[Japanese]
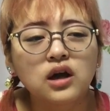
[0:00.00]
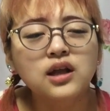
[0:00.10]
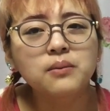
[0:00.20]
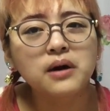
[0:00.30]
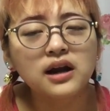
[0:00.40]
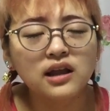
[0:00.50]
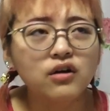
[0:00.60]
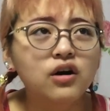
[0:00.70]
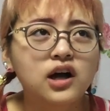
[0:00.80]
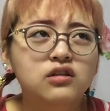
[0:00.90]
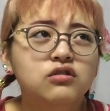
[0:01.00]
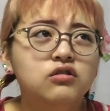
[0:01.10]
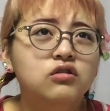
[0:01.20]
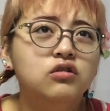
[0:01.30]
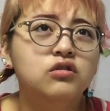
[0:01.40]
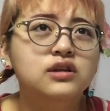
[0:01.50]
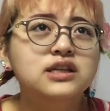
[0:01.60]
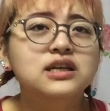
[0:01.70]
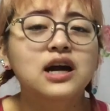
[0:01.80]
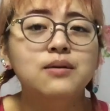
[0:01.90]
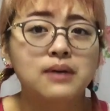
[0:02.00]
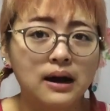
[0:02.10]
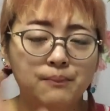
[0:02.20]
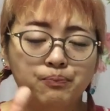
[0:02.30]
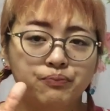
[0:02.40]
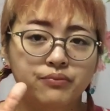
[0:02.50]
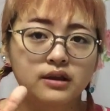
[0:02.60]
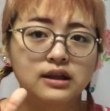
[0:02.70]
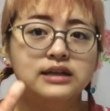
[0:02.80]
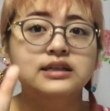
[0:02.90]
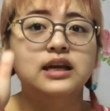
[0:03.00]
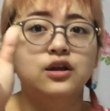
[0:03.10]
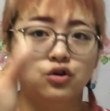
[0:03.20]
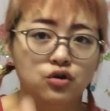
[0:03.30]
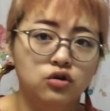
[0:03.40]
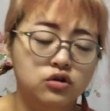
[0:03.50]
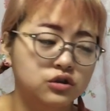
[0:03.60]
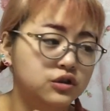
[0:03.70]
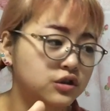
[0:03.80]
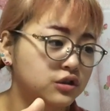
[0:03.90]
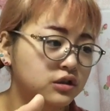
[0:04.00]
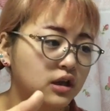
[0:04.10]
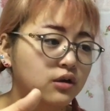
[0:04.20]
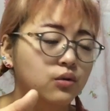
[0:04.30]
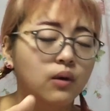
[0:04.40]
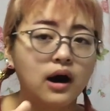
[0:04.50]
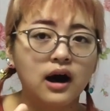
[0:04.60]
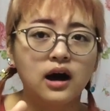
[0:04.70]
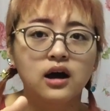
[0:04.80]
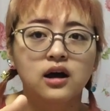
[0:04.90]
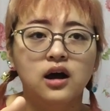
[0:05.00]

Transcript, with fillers: あ、でもあれよ、あのー、私が今出しているグッズっていうのは、